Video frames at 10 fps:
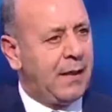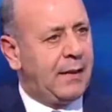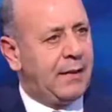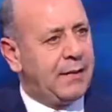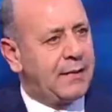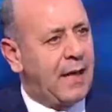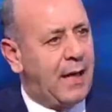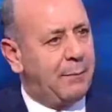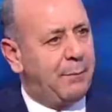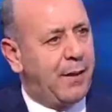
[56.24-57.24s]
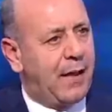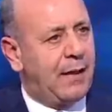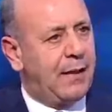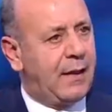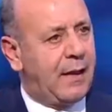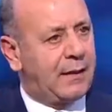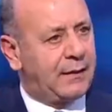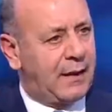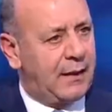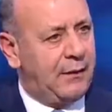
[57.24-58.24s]
لسحب
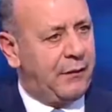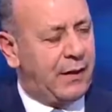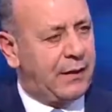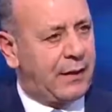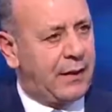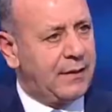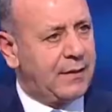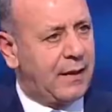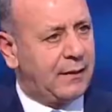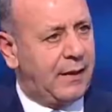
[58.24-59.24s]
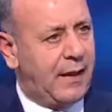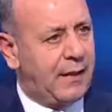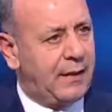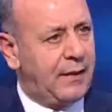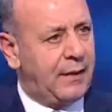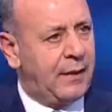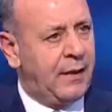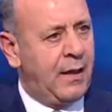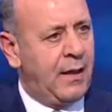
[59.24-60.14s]
التكليف عن الرئيس سعد الحريري